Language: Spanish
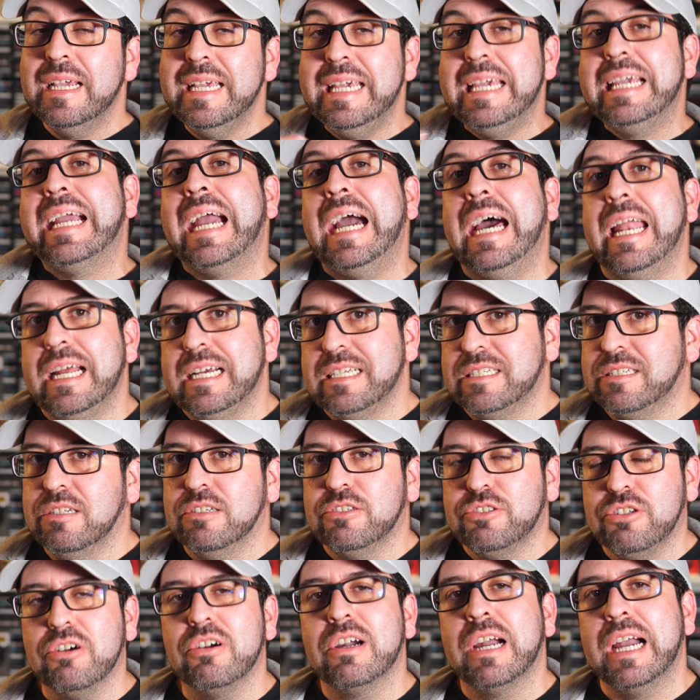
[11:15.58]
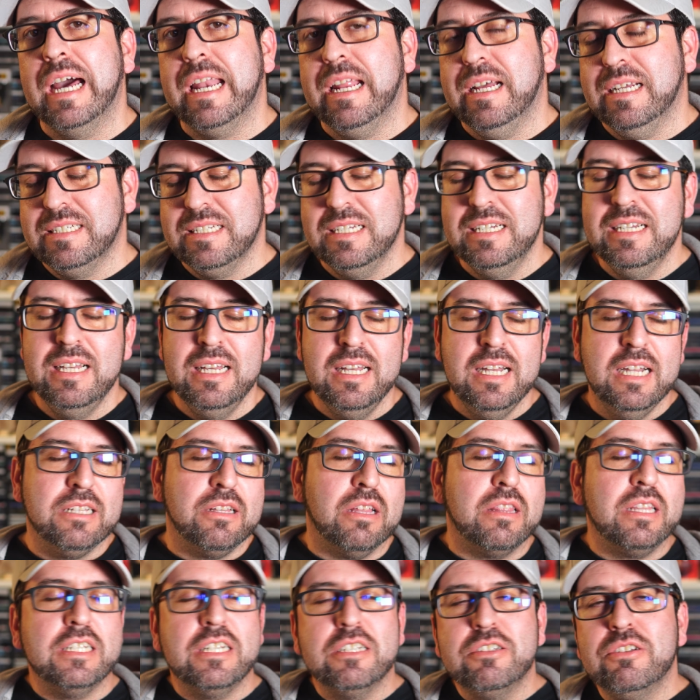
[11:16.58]
Y caras, son caras.
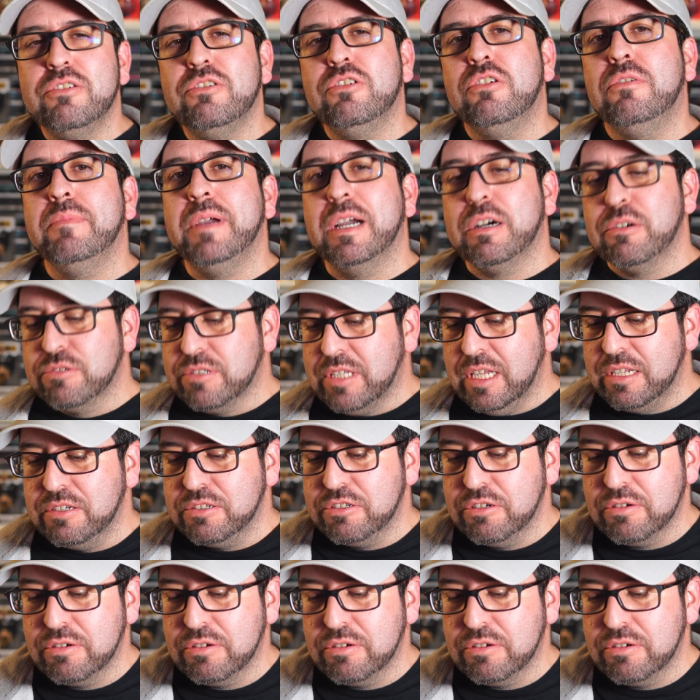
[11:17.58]
Entonces eso no me ha gustado.